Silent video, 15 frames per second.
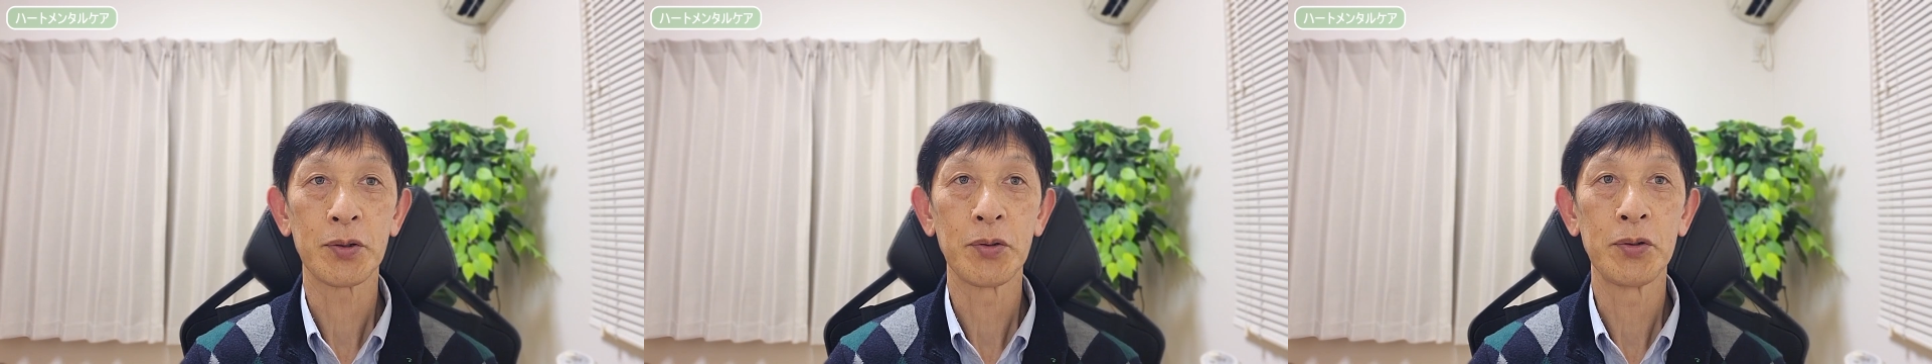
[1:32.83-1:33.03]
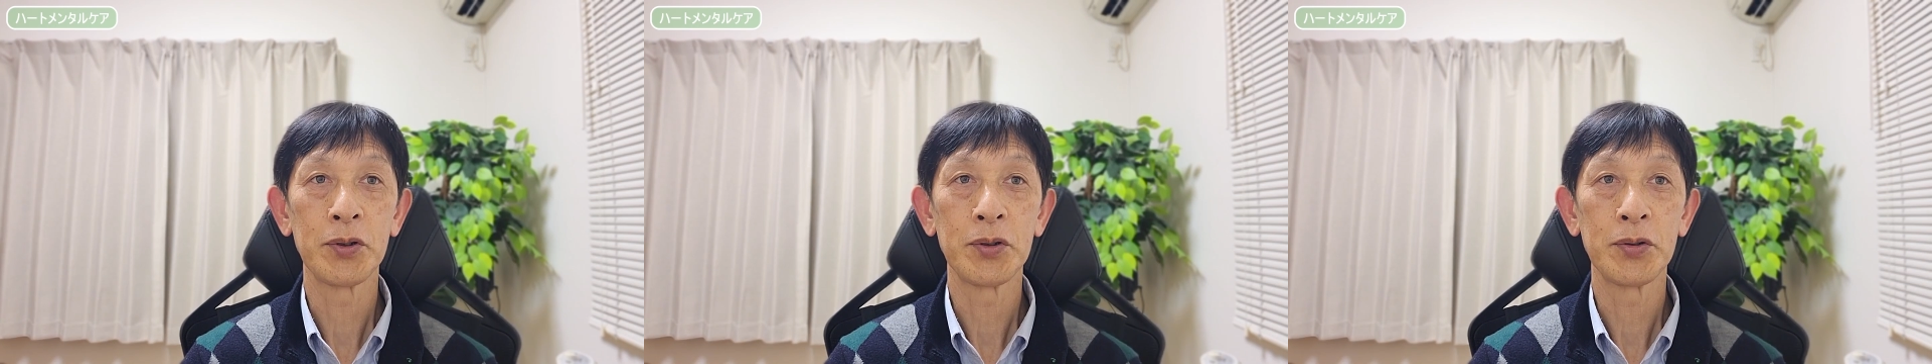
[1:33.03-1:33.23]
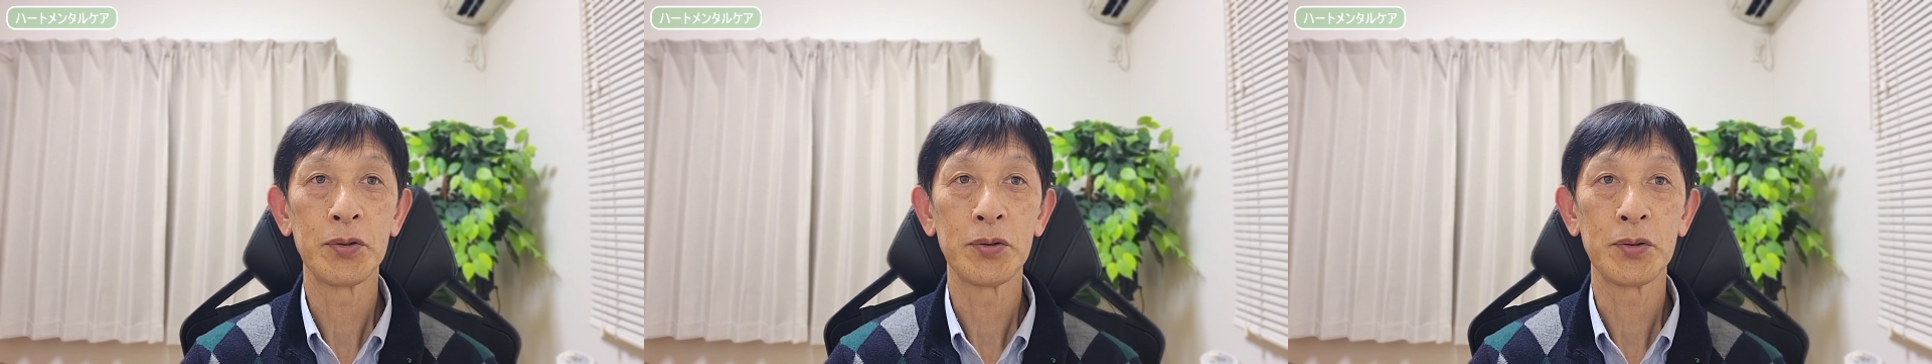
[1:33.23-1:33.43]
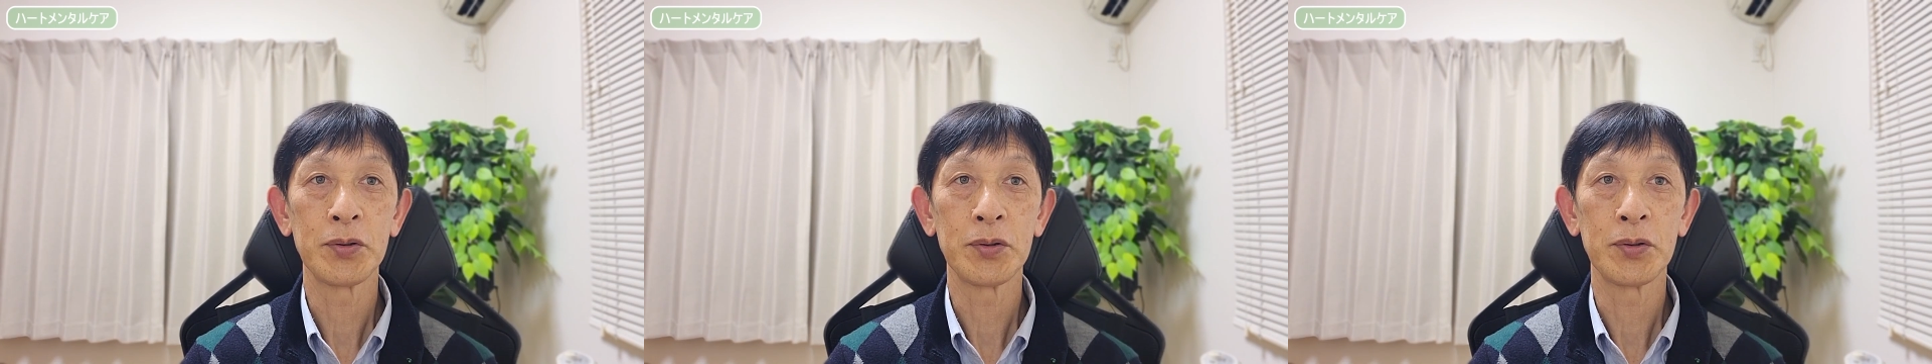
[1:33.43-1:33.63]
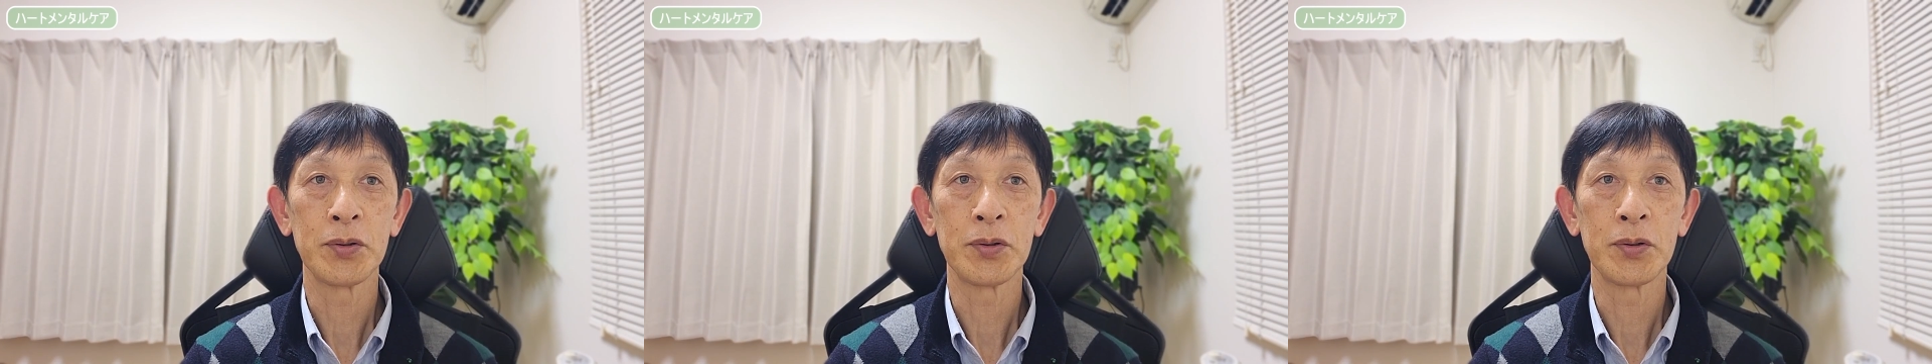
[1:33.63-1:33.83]
そうい
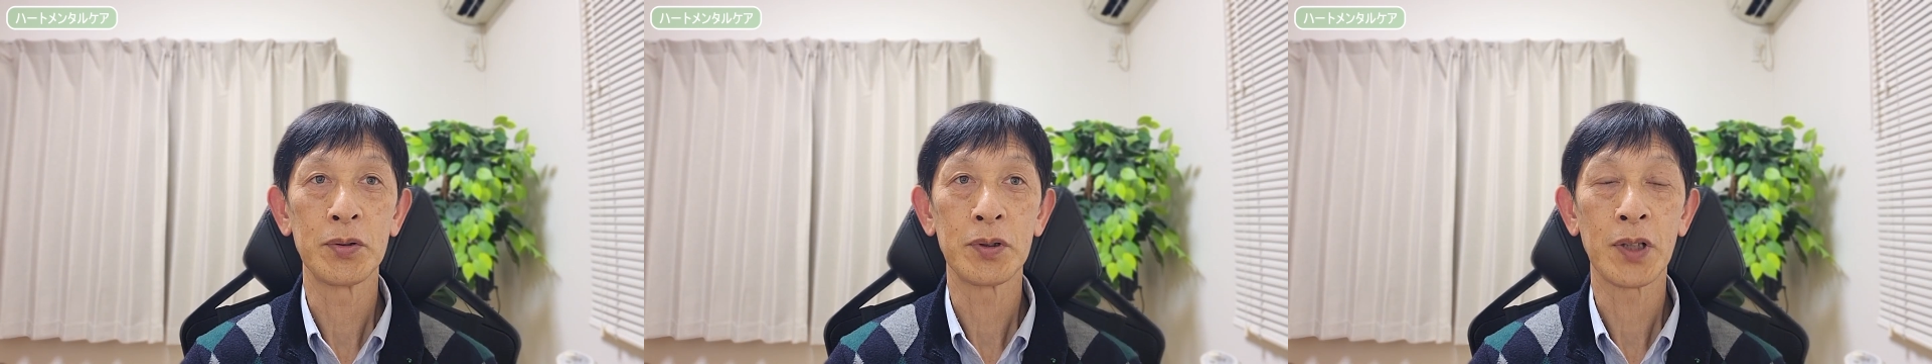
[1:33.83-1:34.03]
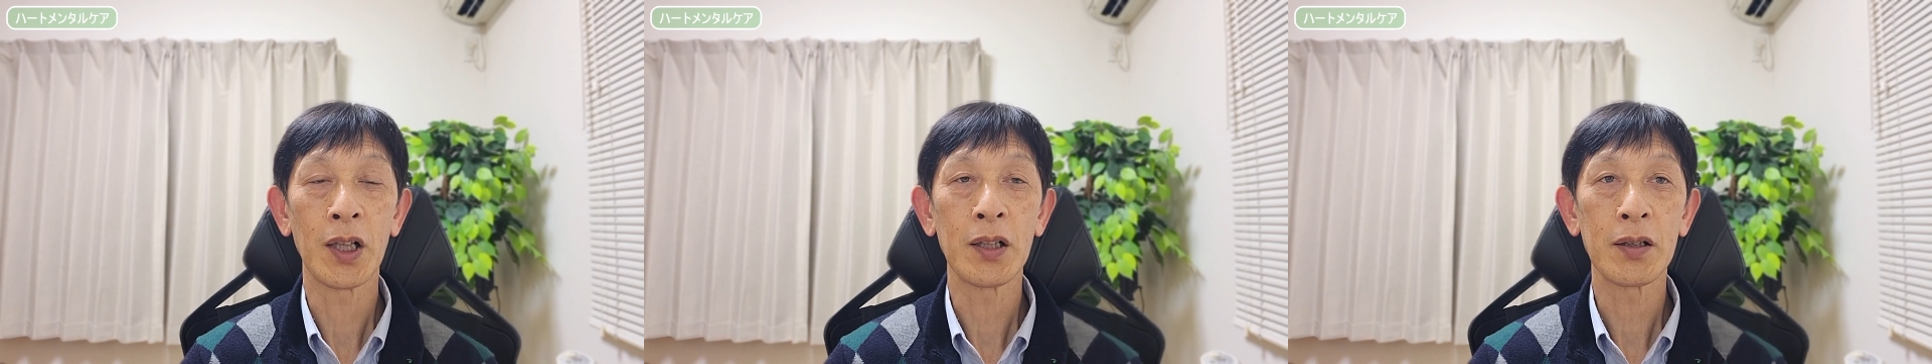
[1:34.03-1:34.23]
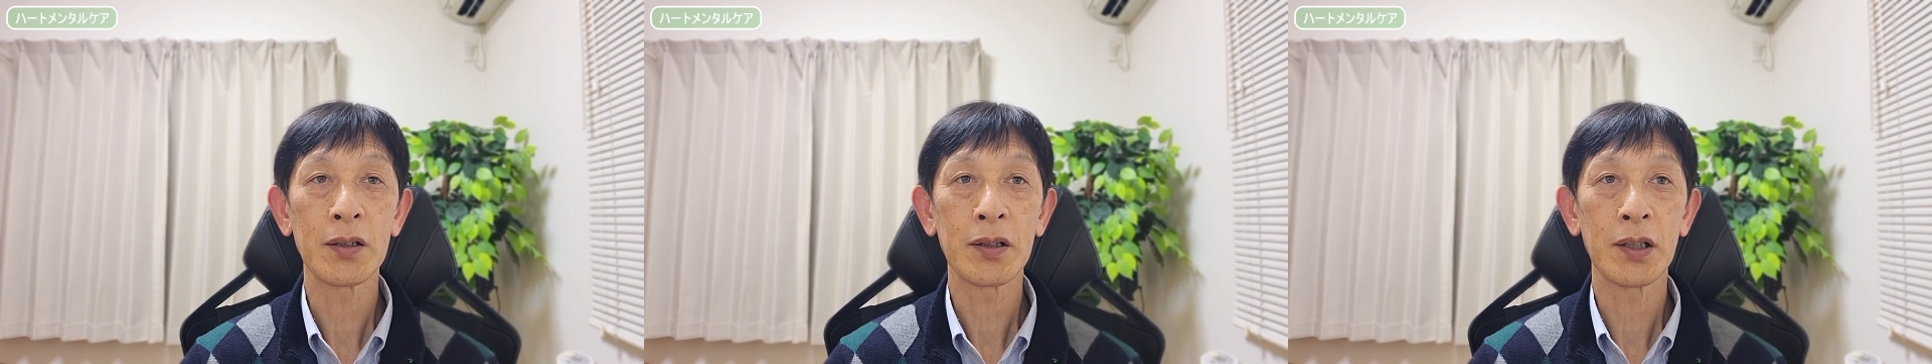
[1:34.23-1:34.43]
う感